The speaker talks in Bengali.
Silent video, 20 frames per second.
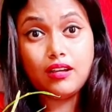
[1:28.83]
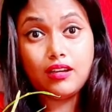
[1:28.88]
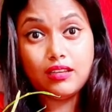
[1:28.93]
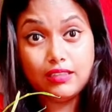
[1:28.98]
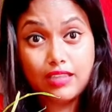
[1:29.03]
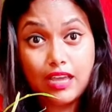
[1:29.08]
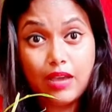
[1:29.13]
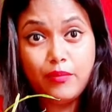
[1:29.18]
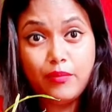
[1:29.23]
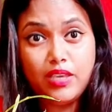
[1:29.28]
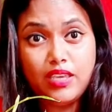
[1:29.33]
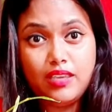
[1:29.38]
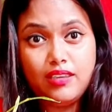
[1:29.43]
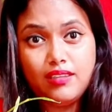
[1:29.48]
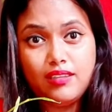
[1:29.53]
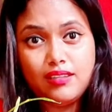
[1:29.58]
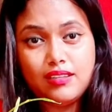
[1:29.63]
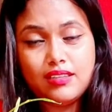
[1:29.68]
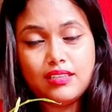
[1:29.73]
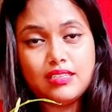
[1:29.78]
দামি
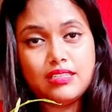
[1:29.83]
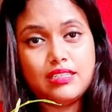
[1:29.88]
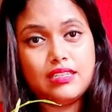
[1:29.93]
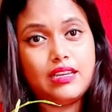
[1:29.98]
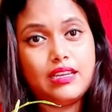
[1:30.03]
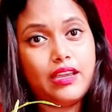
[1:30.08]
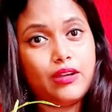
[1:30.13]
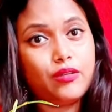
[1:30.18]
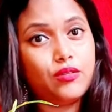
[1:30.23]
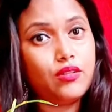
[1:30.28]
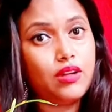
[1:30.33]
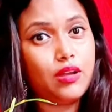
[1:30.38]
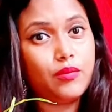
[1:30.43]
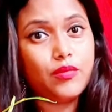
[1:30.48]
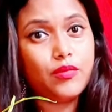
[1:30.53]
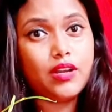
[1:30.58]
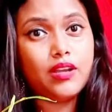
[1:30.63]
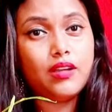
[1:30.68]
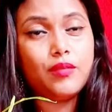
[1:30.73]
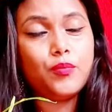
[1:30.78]
সেটা এখন
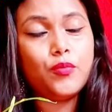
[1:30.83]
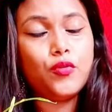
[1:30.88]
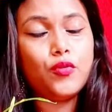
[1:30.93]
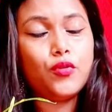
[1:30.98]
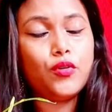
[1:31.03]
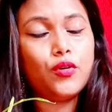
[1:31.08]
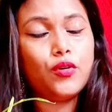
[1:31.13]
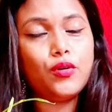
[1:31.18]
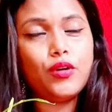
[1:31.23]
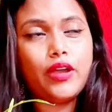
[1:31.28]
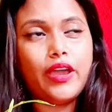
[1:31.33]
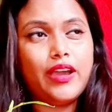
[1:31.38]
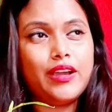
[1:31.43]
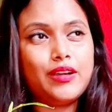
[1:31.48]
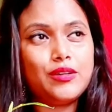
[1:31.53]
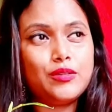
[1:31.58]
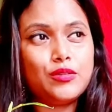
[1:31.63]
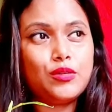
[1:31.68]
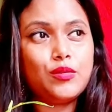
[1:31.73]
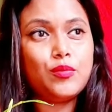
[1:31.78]
আমরা পুরো
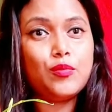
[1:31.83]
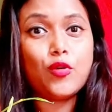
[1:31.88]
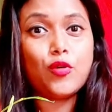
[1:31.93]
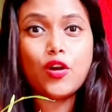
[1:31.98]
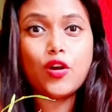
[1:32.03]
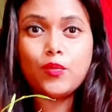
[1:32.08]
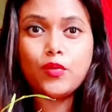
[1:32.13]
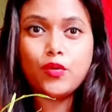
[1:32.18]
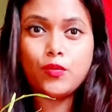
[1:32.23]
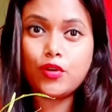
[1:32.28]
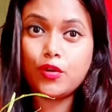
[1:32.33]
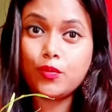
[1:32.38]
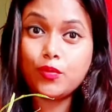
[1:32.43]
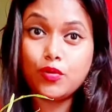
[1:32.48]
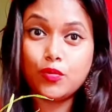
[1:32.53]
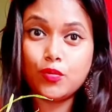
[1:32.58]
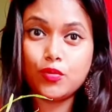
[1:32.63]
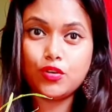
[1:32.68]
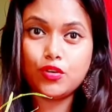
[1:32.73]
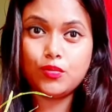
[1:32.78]
একদম মর্মে মর্মে
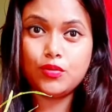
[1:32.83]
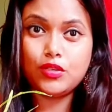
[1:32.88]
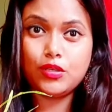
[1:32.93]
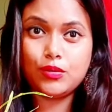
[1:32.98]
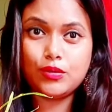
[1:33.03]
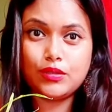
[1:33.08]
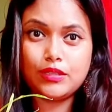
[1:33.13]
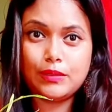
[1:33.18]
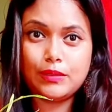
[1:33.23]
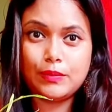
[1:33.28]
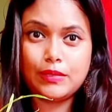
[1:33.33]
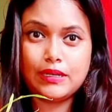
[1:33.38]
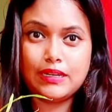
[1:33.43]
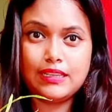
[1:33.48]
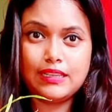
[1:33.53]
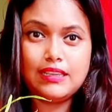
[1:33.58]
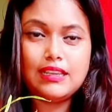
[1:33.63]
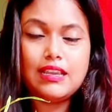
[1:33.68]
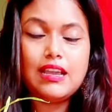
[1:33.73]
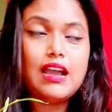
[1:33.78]
উপলব্ধি করতে পারি
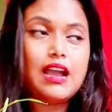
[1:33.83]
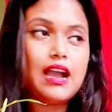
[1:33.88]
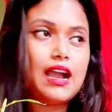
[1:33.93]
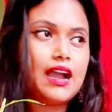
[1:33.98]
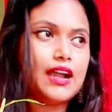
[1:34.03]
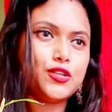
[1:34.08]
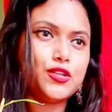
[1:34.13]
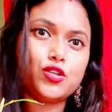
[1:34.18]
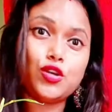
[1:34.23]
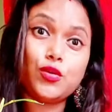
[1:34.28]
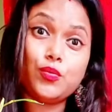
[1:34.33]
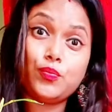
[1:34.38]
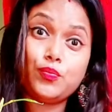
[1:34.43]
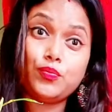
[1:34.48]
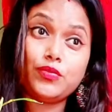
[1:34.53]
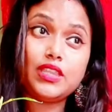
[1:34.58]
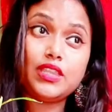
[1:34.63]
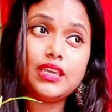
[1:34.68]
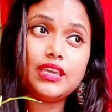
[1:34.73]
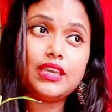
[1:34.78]
আর সব
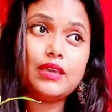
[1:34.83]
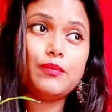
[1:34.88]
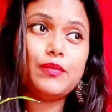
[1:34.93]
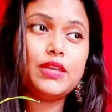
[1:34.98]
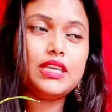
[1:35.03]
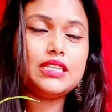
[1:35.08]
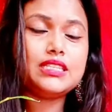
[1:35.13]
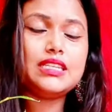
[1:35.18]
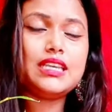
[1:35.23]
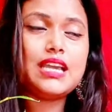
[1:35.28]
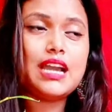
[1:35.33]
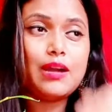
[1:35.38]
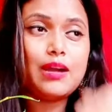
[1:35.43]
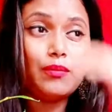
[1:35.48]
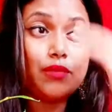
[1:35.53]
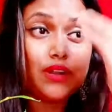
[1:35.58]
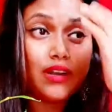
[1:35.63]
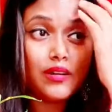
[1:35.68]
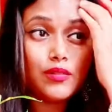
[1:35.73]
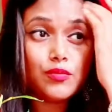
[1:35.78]
থেকে বেশি
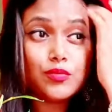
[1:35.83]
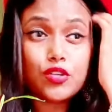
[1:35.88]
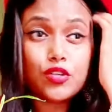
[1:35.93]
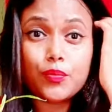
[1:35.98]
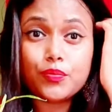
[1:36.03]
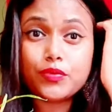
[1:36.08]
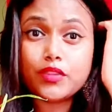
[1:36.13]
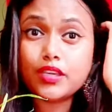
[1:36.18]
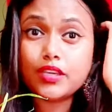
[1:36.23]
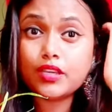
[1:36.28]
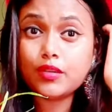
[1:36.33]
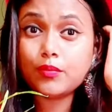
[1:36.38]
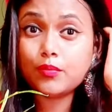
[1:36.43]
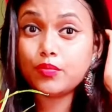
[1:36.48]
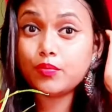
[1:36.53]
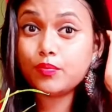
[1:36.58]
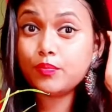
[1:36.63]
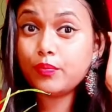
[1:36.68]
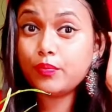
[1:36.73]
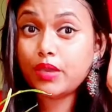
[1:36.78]
আমার সব থেকে
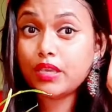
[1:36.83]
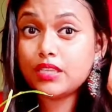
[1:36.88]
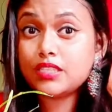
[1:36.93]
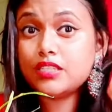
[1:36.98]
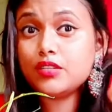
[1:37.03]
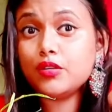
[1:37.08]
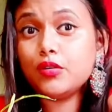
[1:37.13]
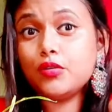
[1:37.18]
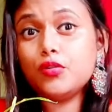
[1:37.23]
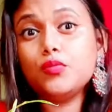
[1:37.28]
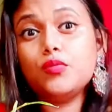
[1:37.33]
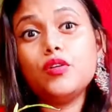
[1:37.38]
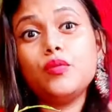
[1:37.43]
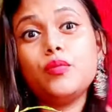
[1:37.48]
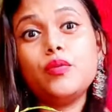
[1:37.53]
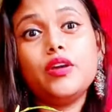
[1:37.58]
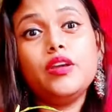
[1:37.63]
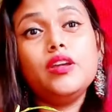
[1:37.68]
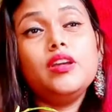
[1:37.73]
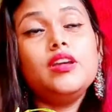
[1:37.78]
বেশি অনুভব
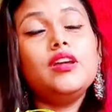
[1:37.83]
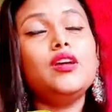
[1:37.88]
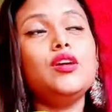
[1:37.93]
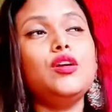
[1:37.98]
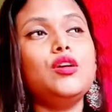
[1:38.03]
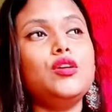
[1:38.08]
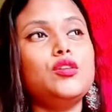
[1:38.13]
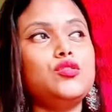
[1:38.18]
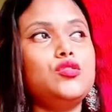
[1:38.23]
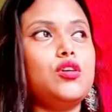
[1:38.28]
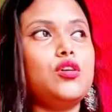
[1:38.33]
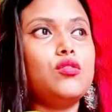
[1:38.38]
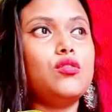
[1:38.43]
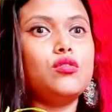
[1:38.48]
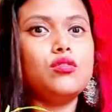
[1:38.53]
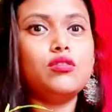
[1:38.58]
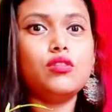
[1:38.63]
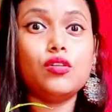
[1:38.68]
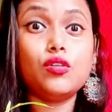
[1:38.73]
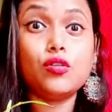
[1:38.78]
হয়
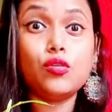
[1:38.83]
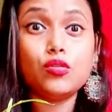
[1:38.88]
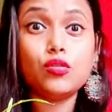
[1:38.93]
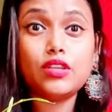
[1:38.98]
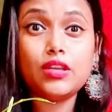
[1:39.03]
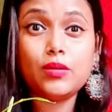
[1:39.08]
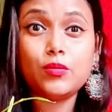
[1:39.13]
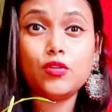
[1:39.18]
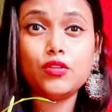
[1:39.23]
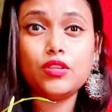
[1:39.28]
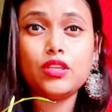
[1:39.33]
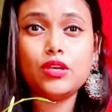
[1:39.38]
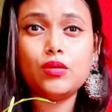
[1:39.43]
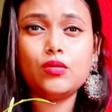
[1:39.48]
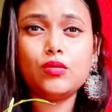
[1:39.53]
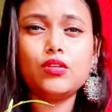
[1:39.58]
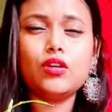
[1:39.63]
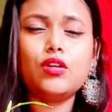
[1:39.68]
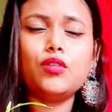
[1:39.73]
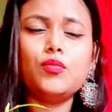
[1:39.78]
যখন রোদের মধ্যে
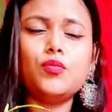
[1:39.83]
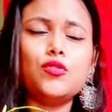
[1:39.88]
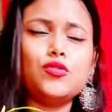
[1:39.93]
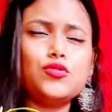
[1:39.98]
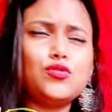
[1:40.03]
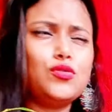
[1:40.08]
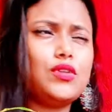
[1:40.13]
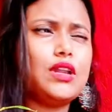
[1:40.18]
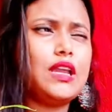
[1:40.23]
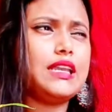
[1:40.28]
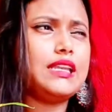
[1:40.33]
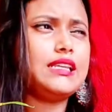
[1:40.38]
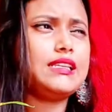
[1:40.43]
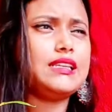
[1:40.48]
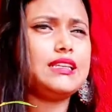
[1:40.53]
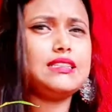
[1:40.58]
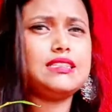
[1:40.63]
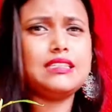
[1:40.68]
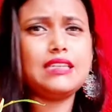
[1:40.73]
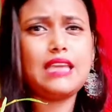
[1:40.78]
কোথাও প্রচুর হেঁটে
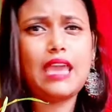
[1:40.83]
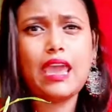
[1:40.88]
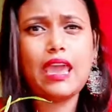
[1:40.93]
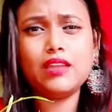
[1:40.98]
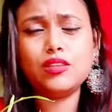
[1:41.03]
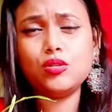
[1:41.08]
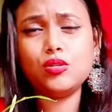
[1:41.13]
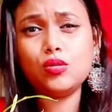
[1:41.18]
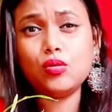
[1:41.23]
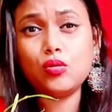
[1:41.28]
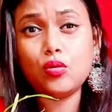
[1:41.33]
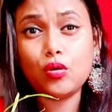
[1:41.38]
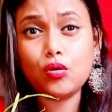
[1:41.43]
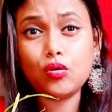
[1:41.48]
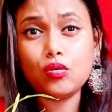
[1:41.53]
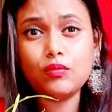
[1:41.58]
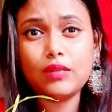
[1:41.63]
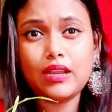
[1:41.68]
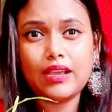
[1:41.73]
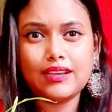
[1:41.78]
যাচ্ছি এত
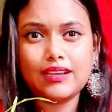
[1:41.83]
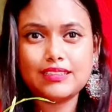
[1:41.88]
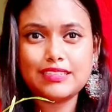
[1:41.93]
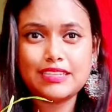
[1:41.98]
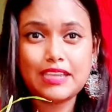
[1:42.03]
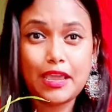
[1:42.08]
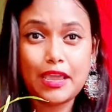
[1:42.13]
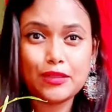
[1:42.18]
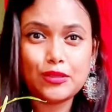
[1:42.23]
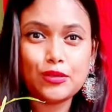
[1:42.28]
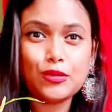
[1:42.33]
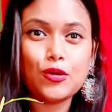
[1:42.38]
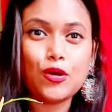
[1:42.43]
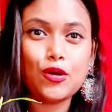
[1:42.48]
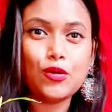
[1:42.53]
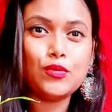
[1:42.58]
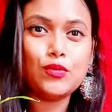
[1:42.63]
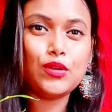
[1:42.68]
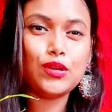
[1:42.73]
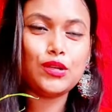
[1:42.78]
গরম লাগছে এত
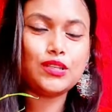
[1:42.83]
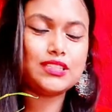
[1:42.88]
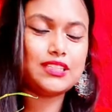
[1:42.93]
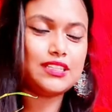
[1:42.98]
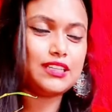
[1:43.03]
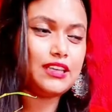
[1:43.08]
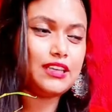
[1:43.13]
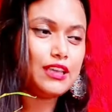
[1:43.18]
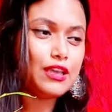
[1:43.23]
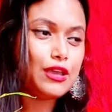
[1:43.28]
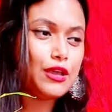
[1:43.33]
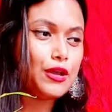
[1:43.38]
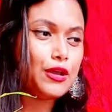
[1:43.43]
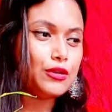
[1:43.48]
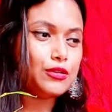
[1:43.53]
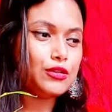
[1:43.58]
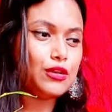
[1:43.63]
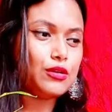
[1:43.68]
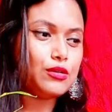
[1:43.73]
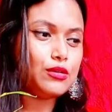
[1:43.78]
গরম লাগছে
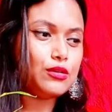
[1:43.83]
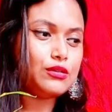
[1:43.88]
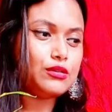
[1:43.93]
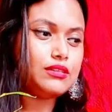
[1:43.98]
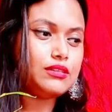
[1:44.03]
তখন